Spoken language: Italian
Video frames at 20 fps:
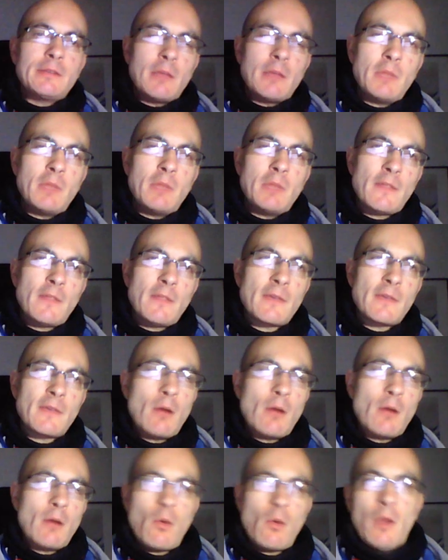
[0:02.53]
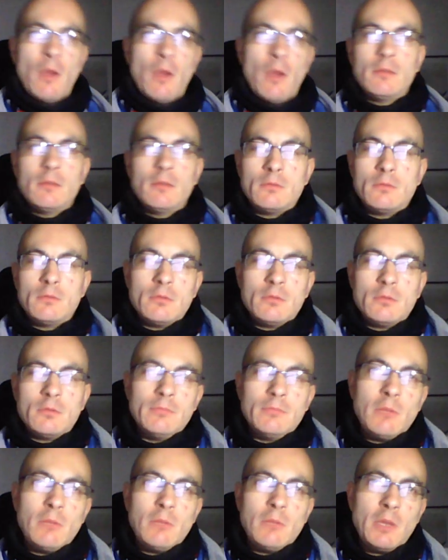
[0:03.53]
termina 0 a
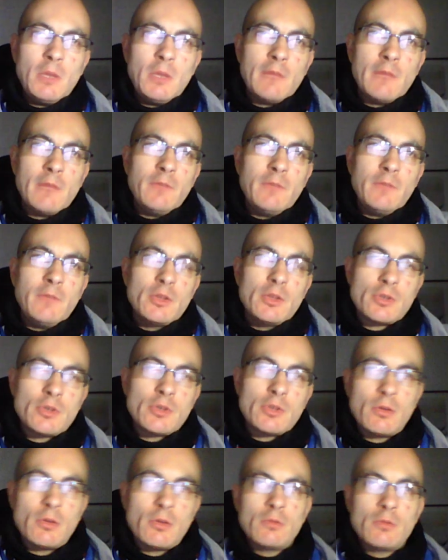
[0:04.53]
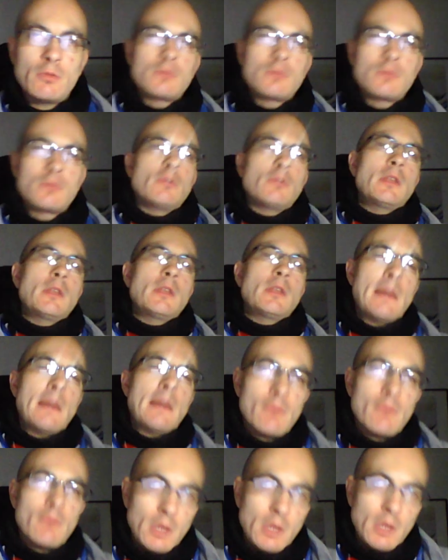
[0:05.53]
4. Il Milan vince contro il
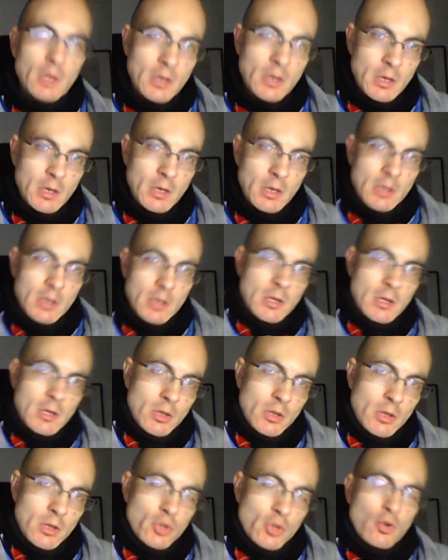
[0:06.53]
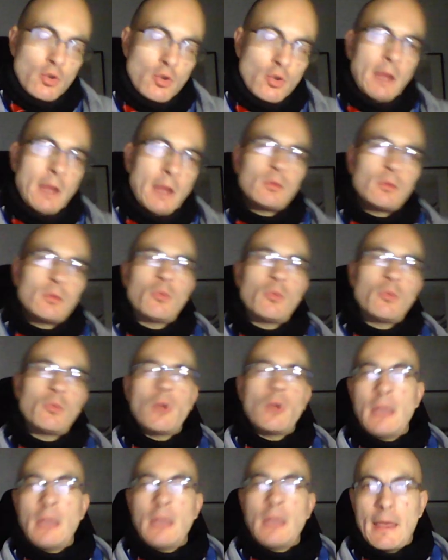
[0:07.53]
Napoli giocando
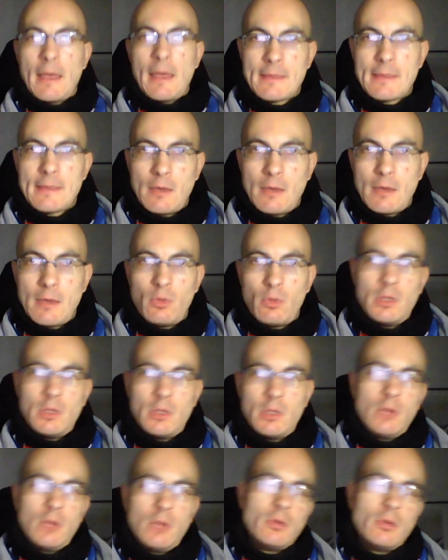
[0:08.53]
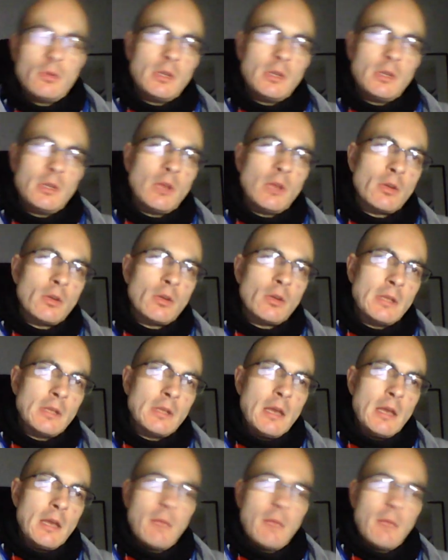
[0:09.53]
fuori casa, quindi non nel nord
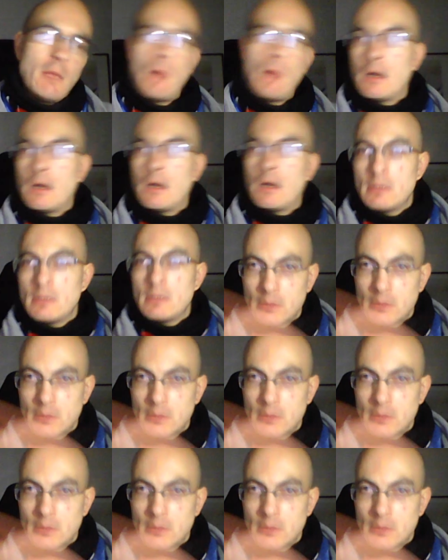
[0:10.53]
Italia, ma